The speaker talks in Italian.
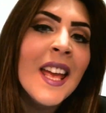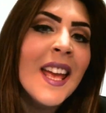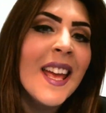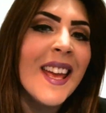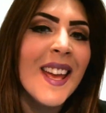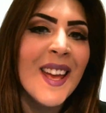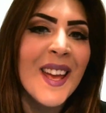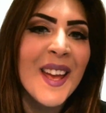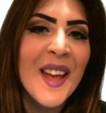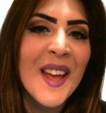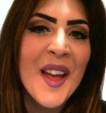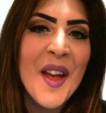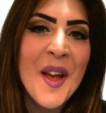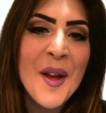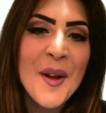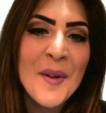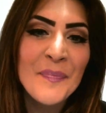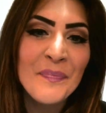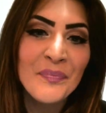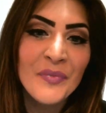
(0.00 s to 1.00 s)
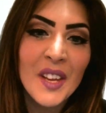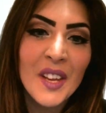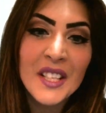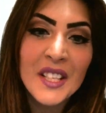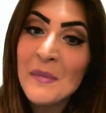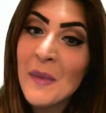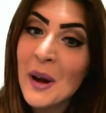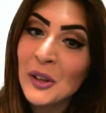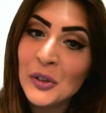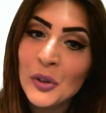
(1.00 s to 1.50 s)
e mm,
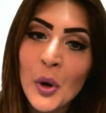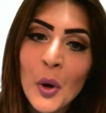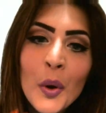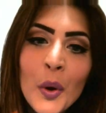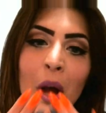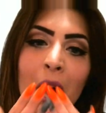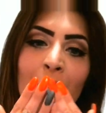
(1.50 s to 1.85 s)
gli mando